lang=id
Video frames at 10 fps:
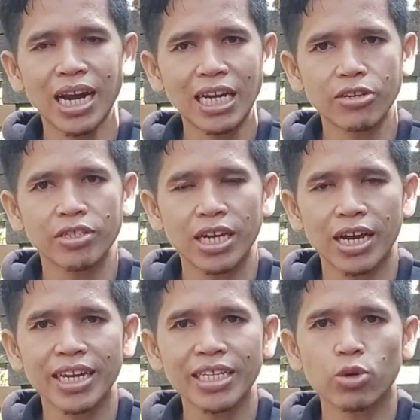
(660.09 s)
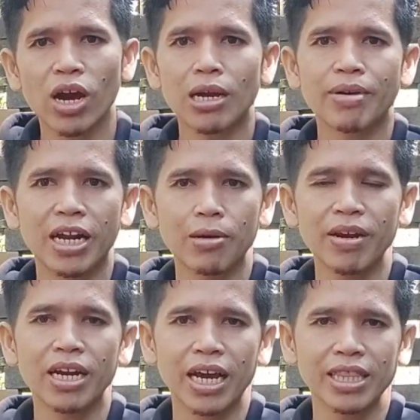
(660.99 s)
analis wacana kritis juga
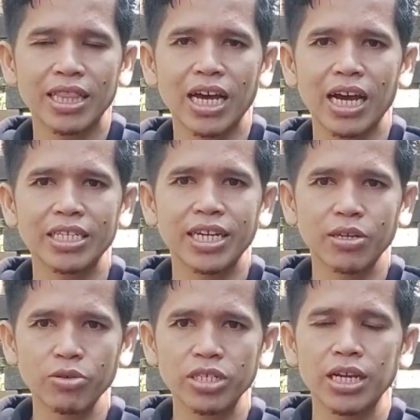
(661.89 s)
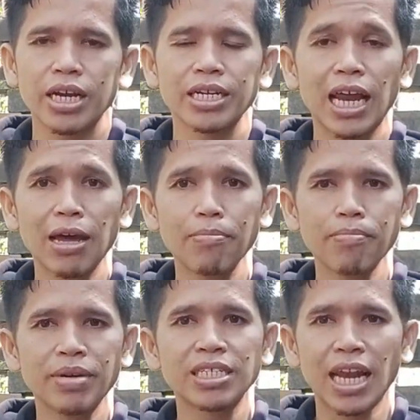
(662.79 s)
berhadapan dengan tantangan serius
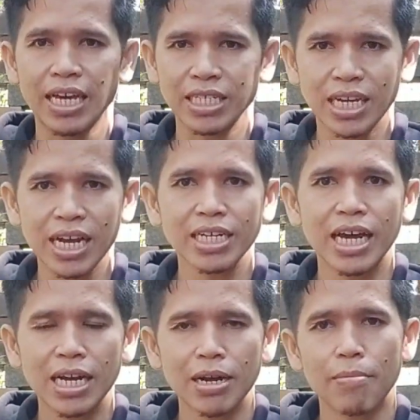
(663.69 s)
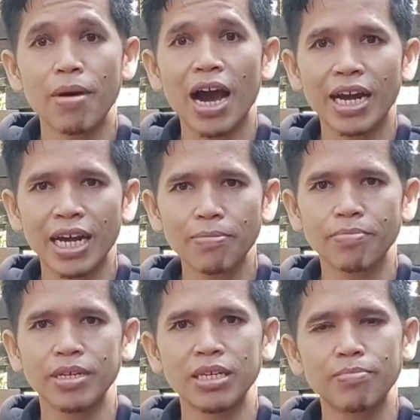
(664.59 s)
dalam menjelaskan dan
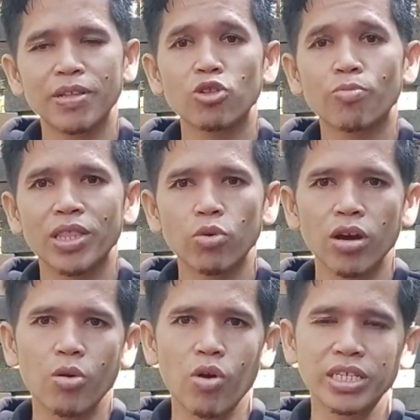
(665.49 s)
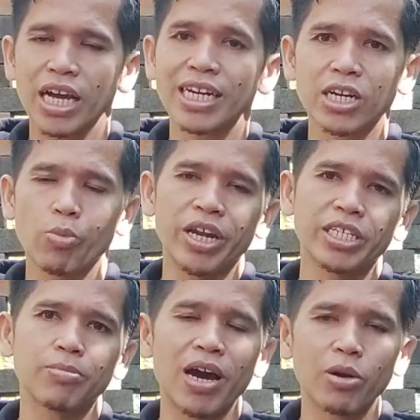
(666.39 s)
menghadapi bentuk-bentuk kekuasaan dan
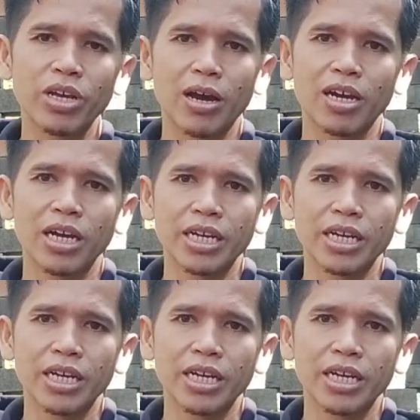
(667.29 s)
dominasi baru yang